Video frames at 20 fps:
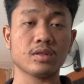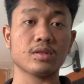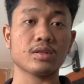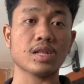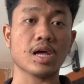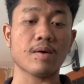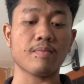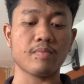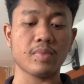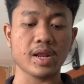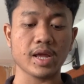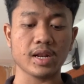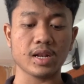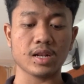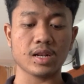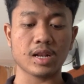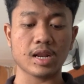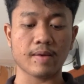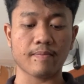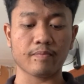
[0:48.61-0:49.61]
tablet,
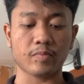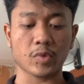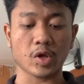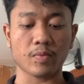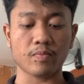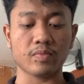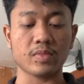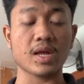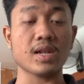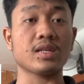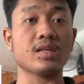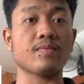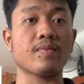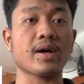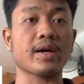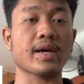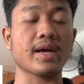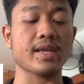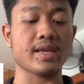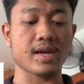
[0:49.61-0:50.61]
laptop, dan
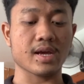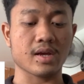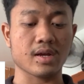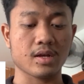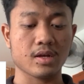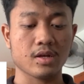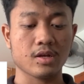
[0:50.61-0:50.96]
sebagainya.